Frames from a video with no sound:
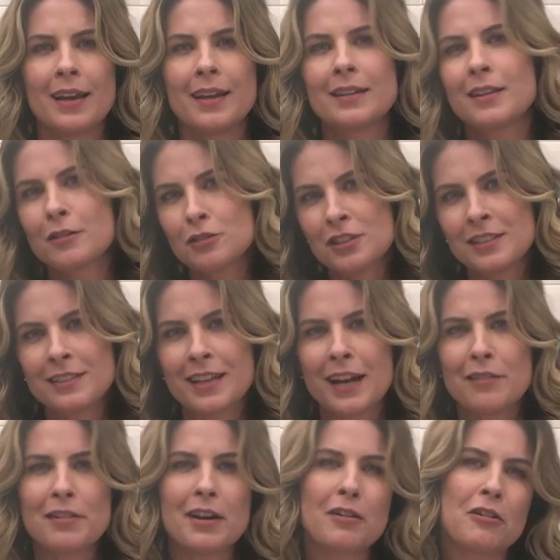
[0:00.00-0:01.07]
Então se
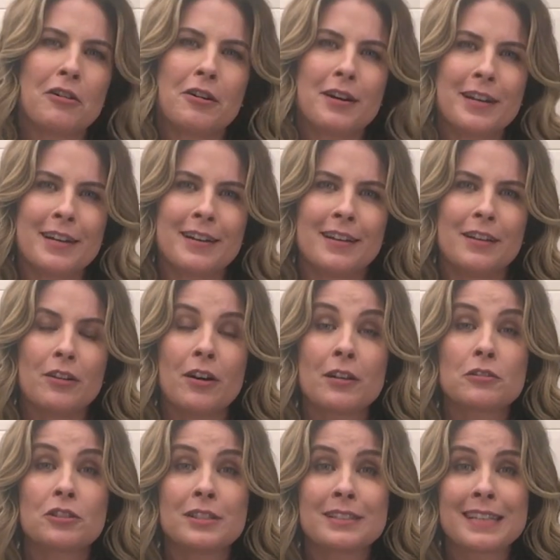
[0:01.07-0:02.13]
inscreve agora e ó,
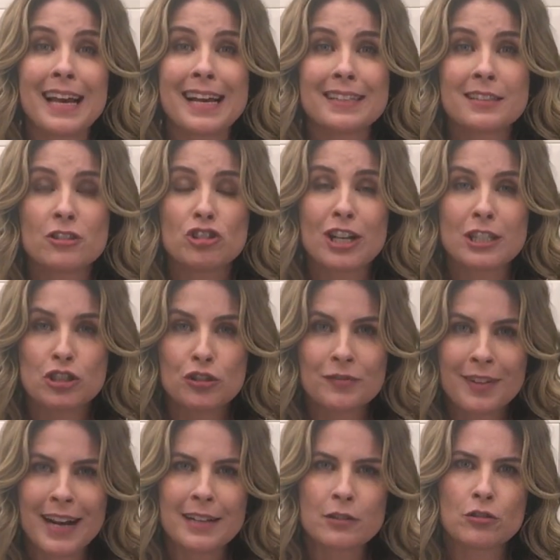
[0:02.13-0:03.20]
não se esquece de
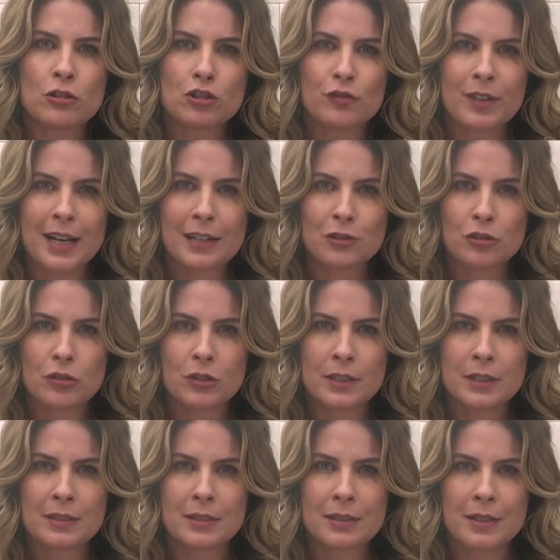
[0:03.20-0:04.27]
ativar as
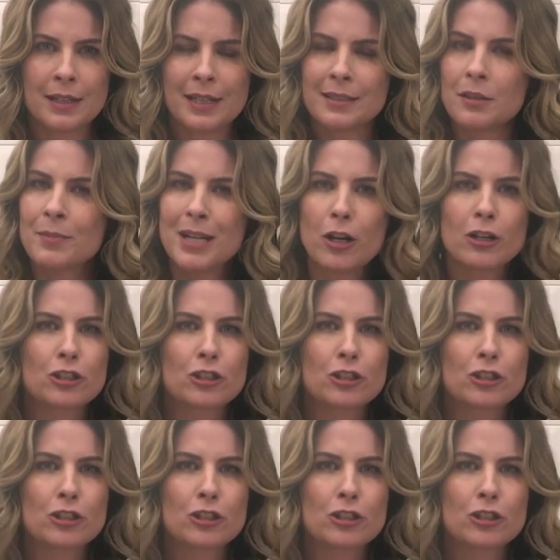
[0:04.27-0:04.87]
notificações. Esse é o melhor